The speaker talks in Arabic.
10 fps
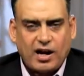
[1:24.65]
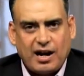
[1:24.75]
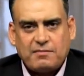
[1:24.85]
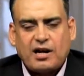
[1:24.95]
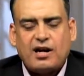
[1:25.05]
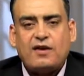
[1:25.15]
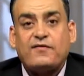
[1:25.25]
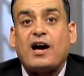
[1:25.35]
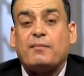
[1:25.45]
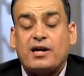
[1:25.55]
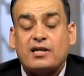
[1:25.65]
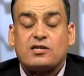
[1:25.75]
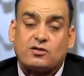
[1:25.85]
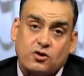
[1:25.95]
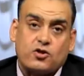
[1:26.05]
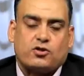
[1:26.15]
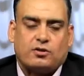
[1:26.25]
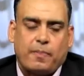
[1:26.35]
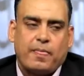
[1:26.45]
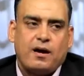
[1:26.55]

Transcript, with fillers: الكلام ده جه في اعمال 16